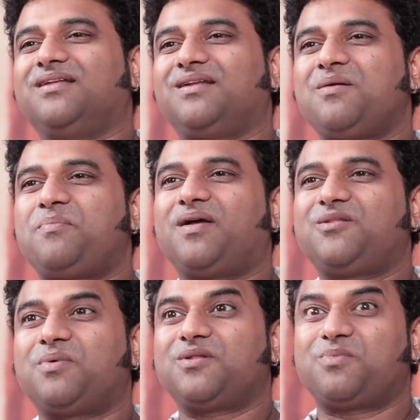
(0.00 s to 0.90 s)
அதெல்லாம்
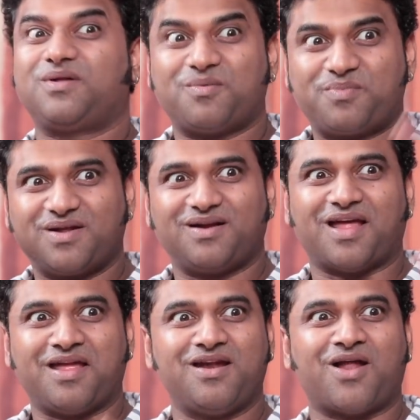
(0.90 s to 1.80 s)
பார்த்து பார்த்து பார்த்து அப்படியே
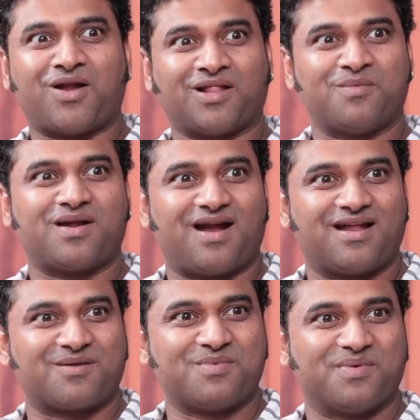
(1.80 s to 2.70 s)
டெய்லி நானும் அந்த மாதிரி
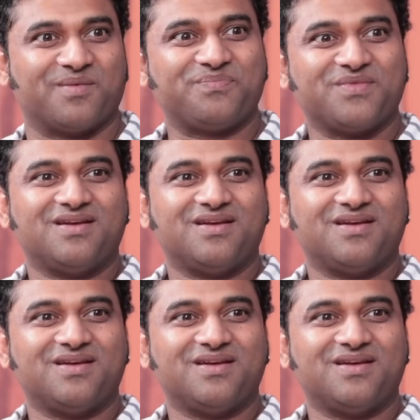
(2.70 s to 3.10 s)
ஆட ஆரம்பிப்பேன்